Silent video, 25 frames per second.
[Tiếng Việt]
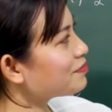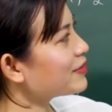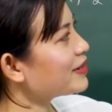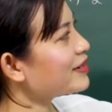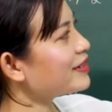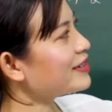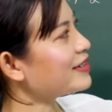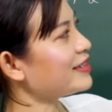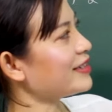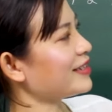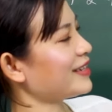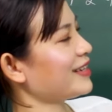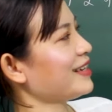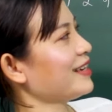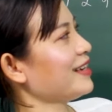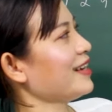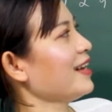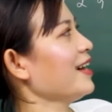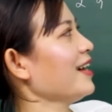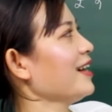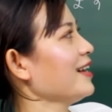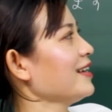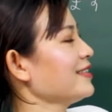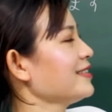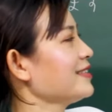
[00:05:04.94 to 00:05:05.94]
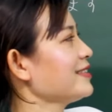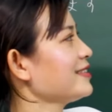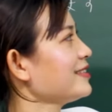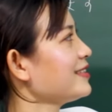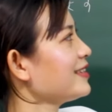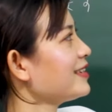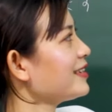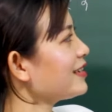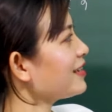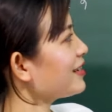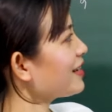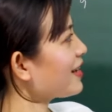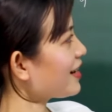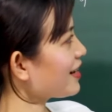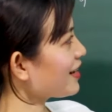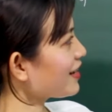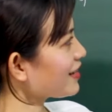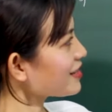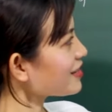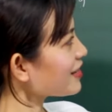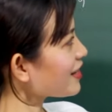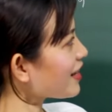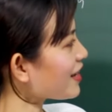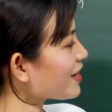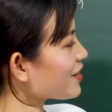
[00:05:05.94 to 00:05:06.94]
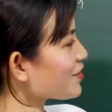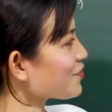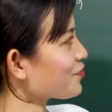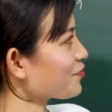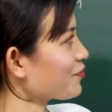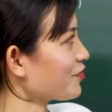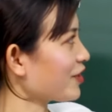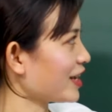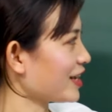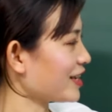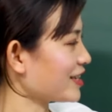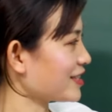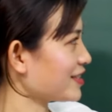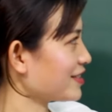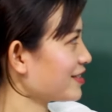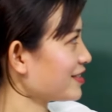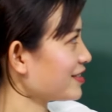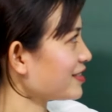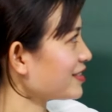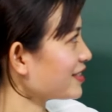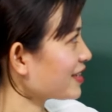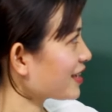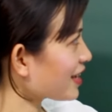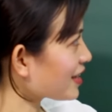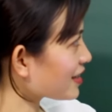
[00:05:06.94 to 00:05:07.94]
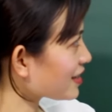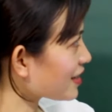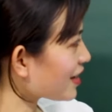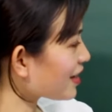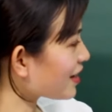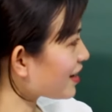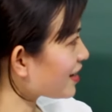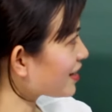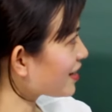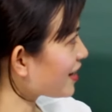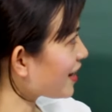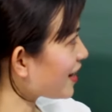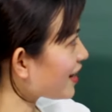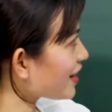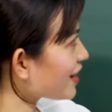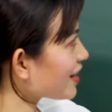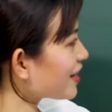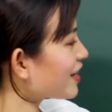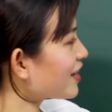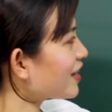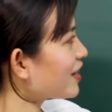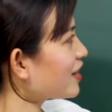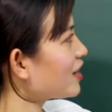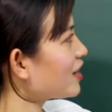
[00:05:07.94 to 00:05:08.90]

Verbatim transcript: bởi cả chữ hiragana và chữ katakana.